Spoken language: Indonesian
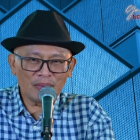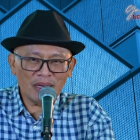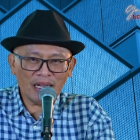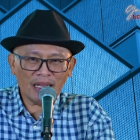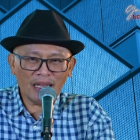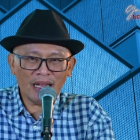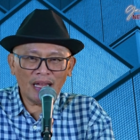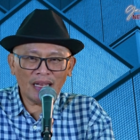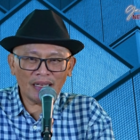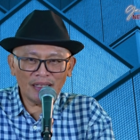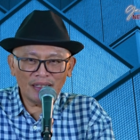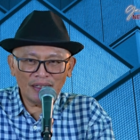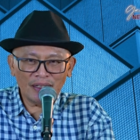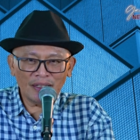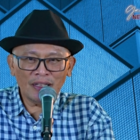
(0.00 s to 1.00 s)
Maka
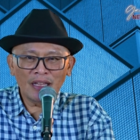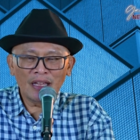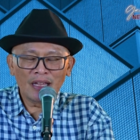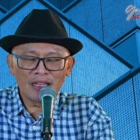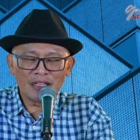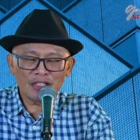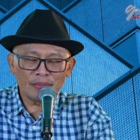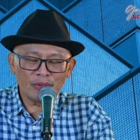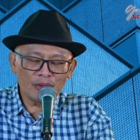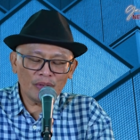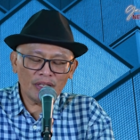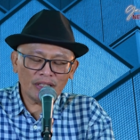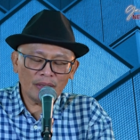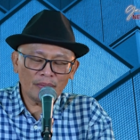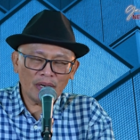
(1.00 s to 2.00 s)
hari ini
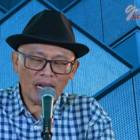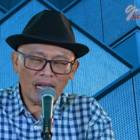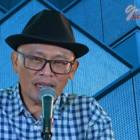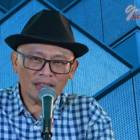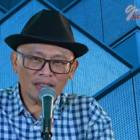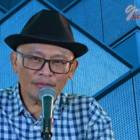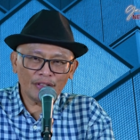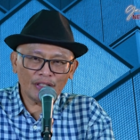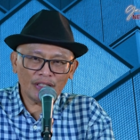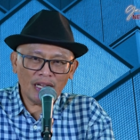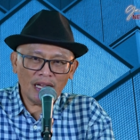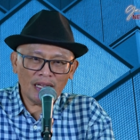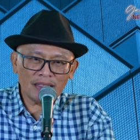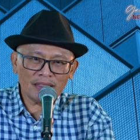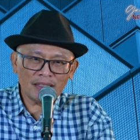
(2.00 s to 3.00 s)
sebelum kita
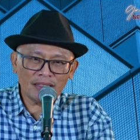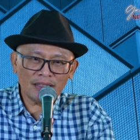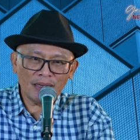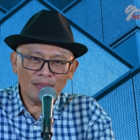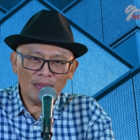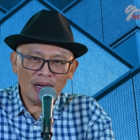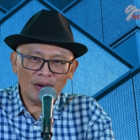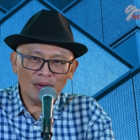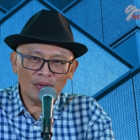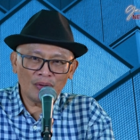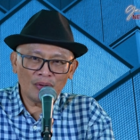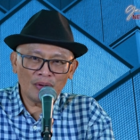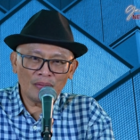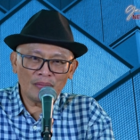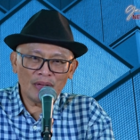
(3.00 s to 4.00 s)
beraktivitas, kita
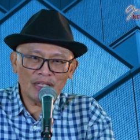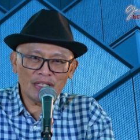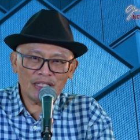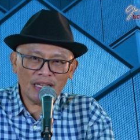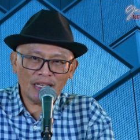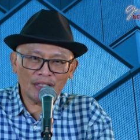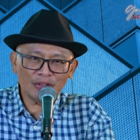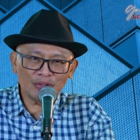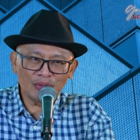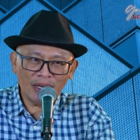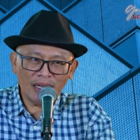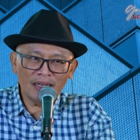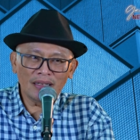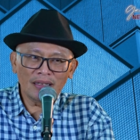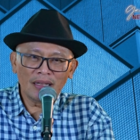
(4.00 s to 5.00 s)
mau mencari
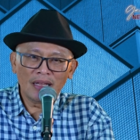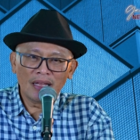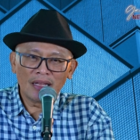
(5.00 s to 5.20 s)
Tuhan,